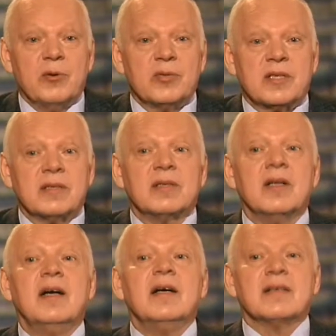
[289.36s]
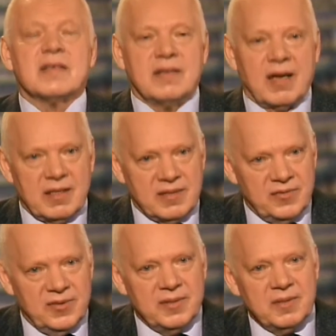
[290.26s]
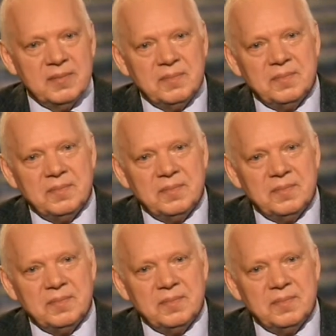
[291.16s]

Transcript: а он сказал «Здравствуйте».